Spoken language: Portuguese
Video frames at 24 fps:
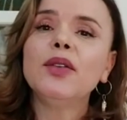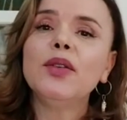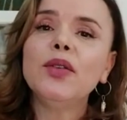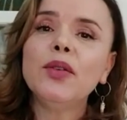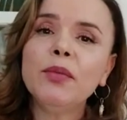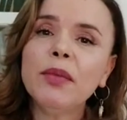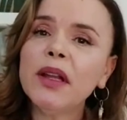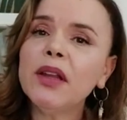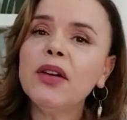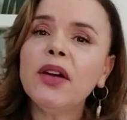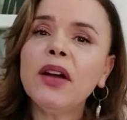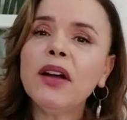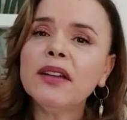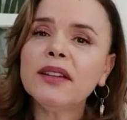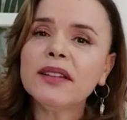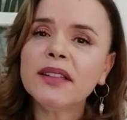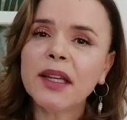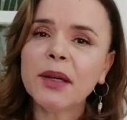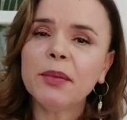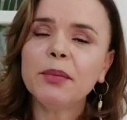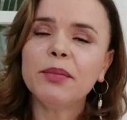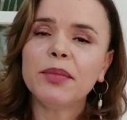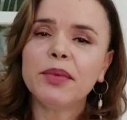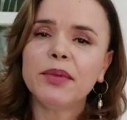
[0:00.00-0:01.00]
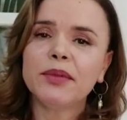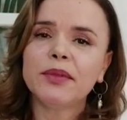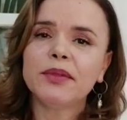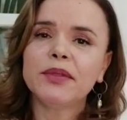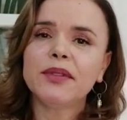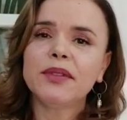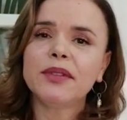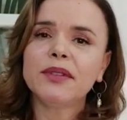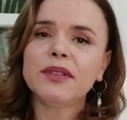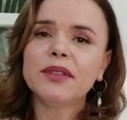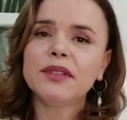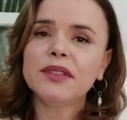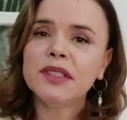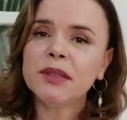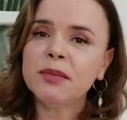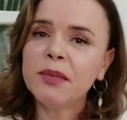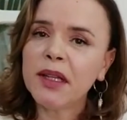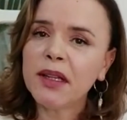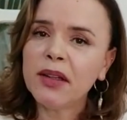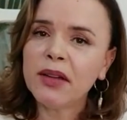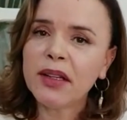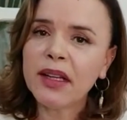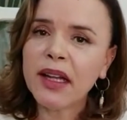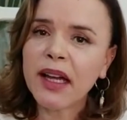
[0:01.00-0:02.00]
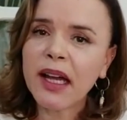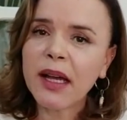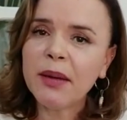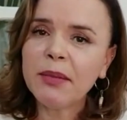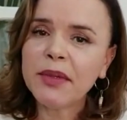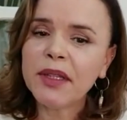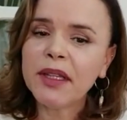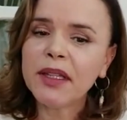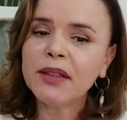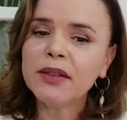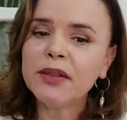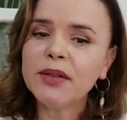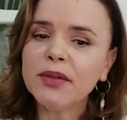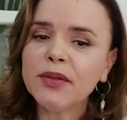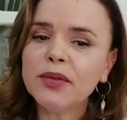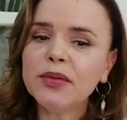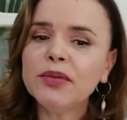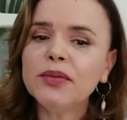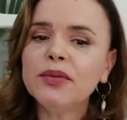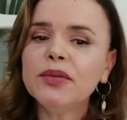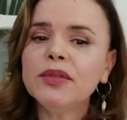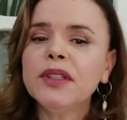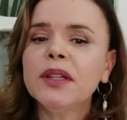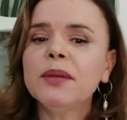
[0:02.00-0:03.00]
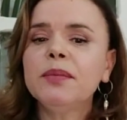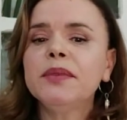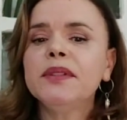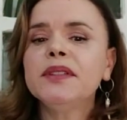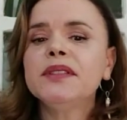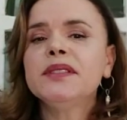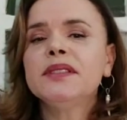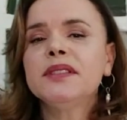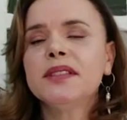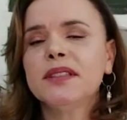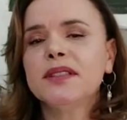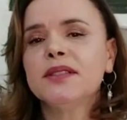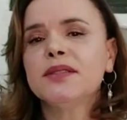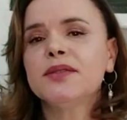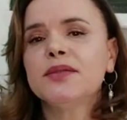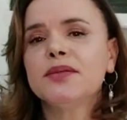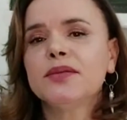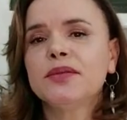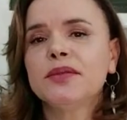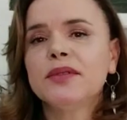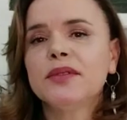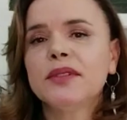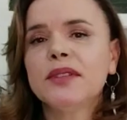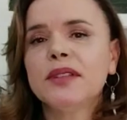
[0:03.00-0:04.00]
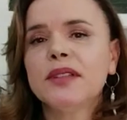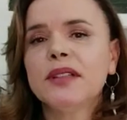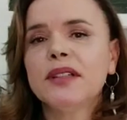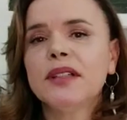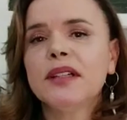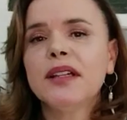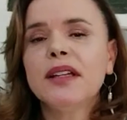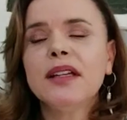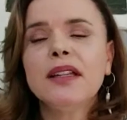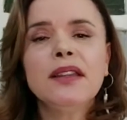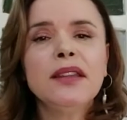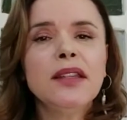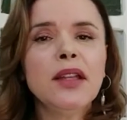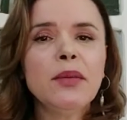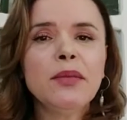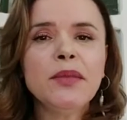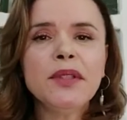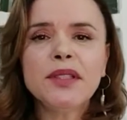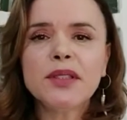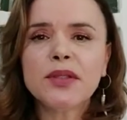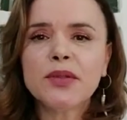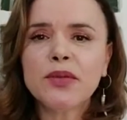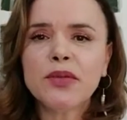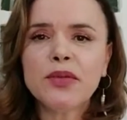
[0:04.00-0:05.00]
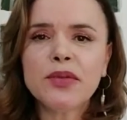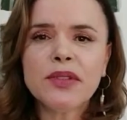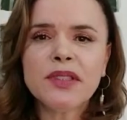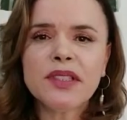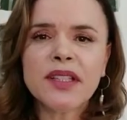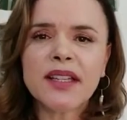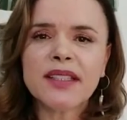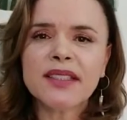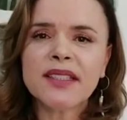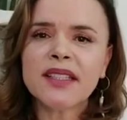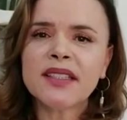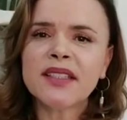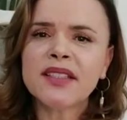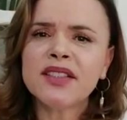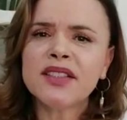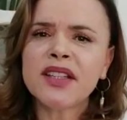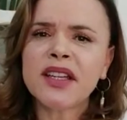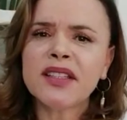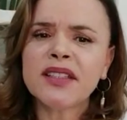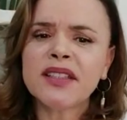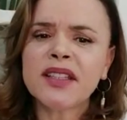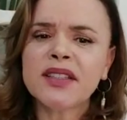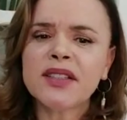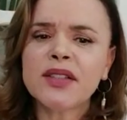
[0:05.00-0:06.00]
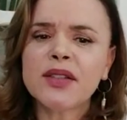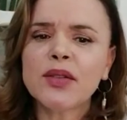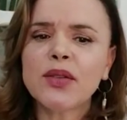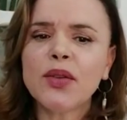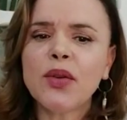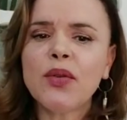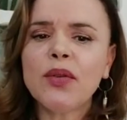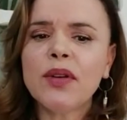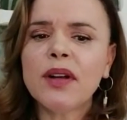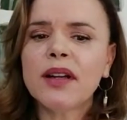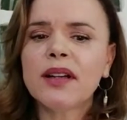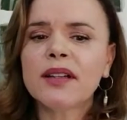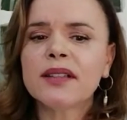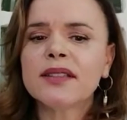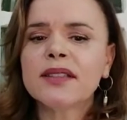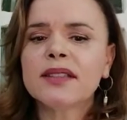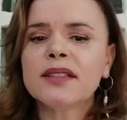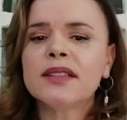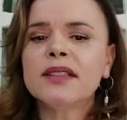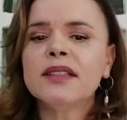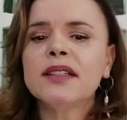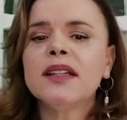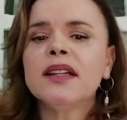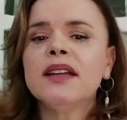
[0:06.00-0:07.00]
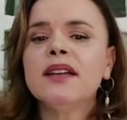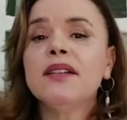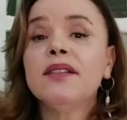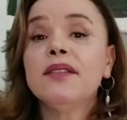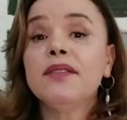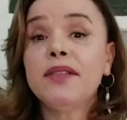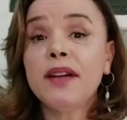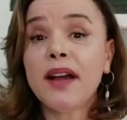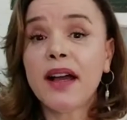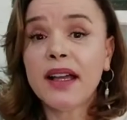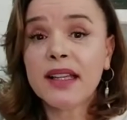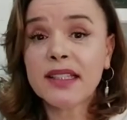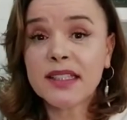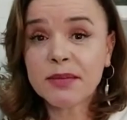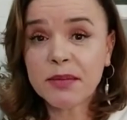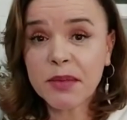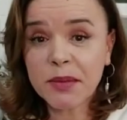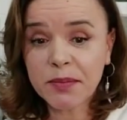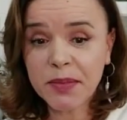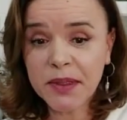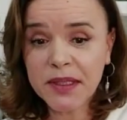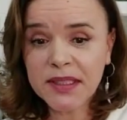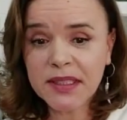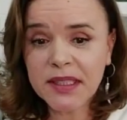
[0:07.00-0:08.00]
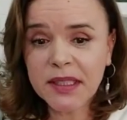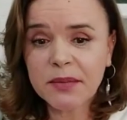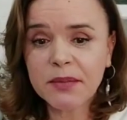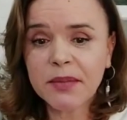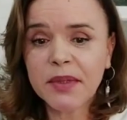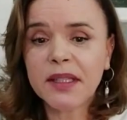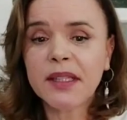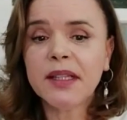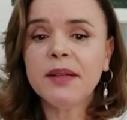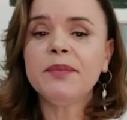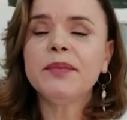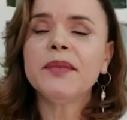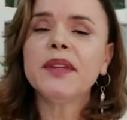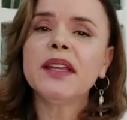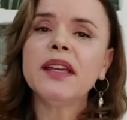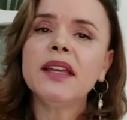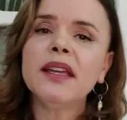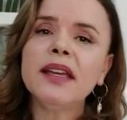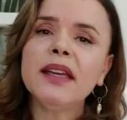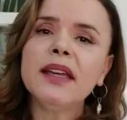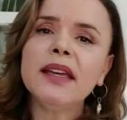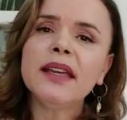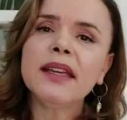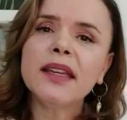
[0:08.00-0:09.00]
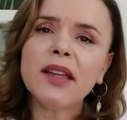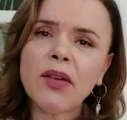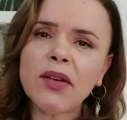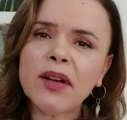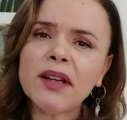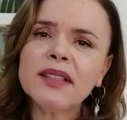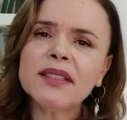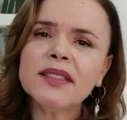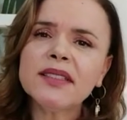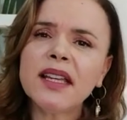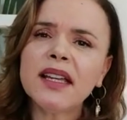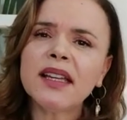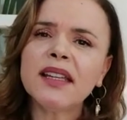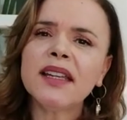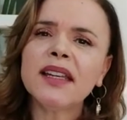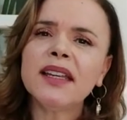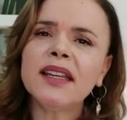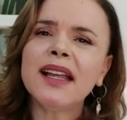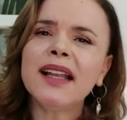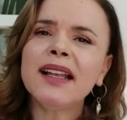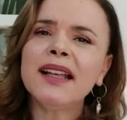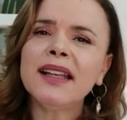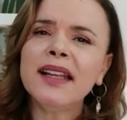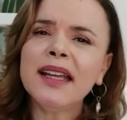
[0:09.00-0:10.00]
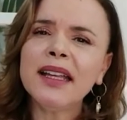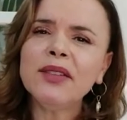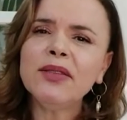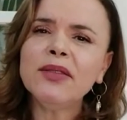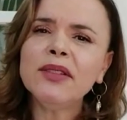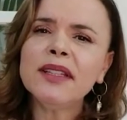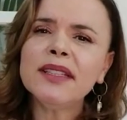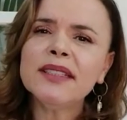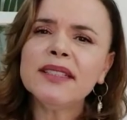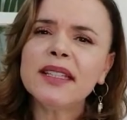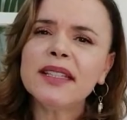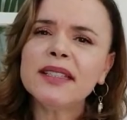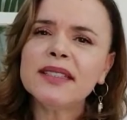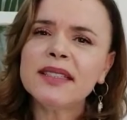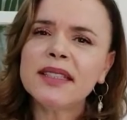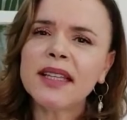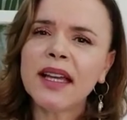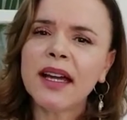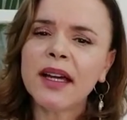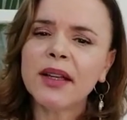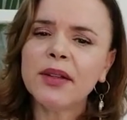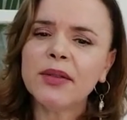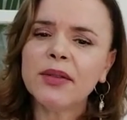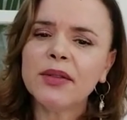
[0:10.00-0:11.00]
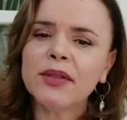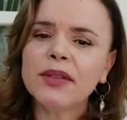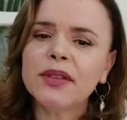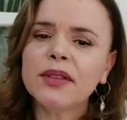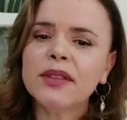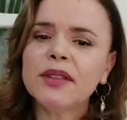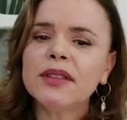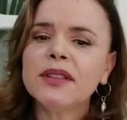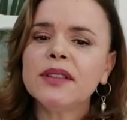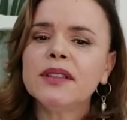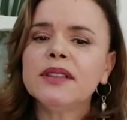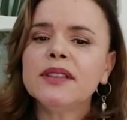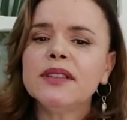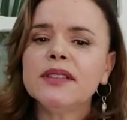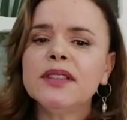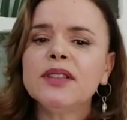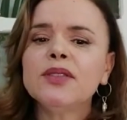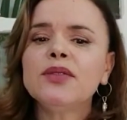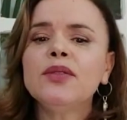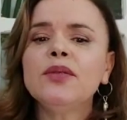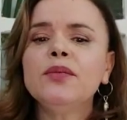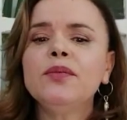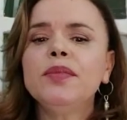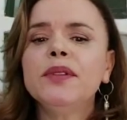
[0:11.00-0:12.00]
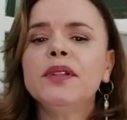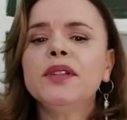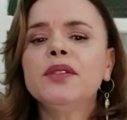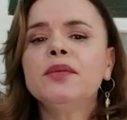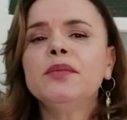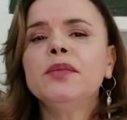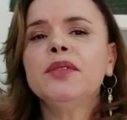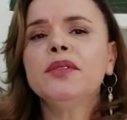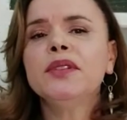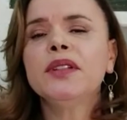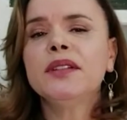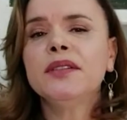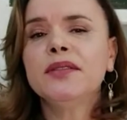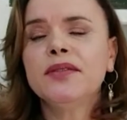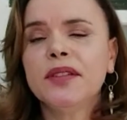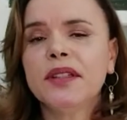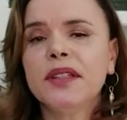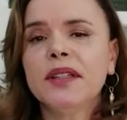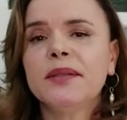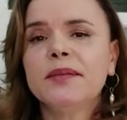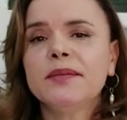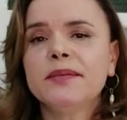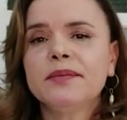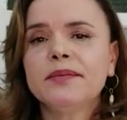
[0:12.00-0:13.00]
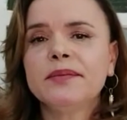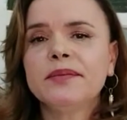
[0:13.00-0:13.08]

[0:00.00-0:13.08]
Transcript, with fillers: o melhor tempo de melhorar-me em tudo o que preciso. Não me escute às exigências loucas, faz-me perceber que alcançarei além do necessário se cumprir o meu dever.